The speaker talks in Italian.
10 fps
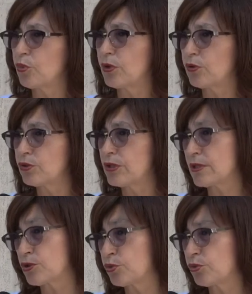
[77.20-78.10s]
buone
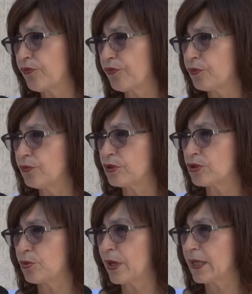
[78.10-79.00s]
notizie sui due fronti,
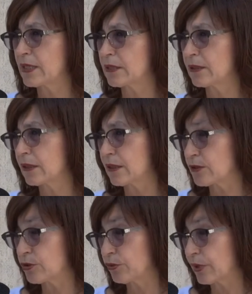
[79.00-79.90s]
sulla cassa
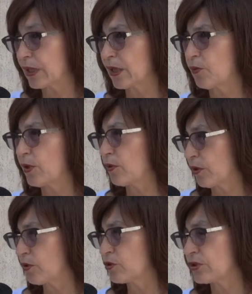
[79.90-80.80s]
integrazione che è quello
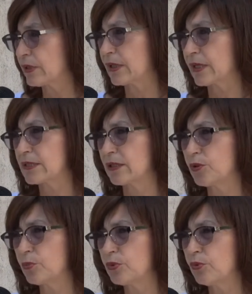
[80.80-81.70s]
che oggi interessa
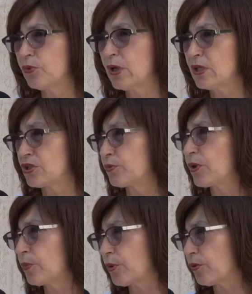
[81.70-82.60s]
di più, c'è
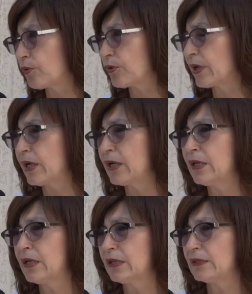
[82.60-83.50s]
una proroga
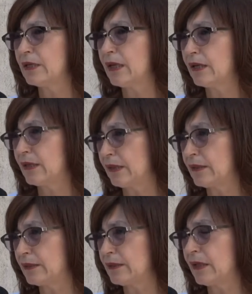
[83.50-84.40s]
della,
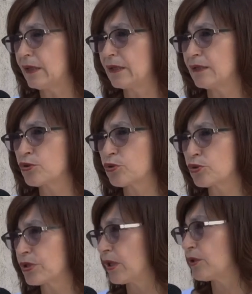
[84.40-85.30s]
della, del
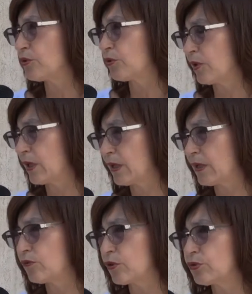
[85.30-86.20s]
sostegno ai
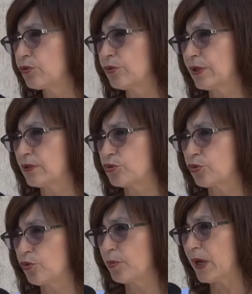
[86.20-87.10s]
lavoratori, ai
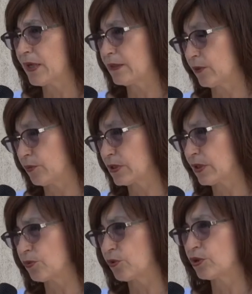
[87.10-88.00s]
disoccupati e questa
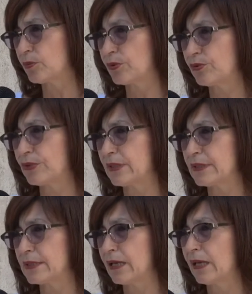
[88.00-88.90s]
è un'ottima
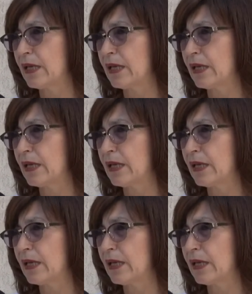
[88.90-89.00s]
notizia.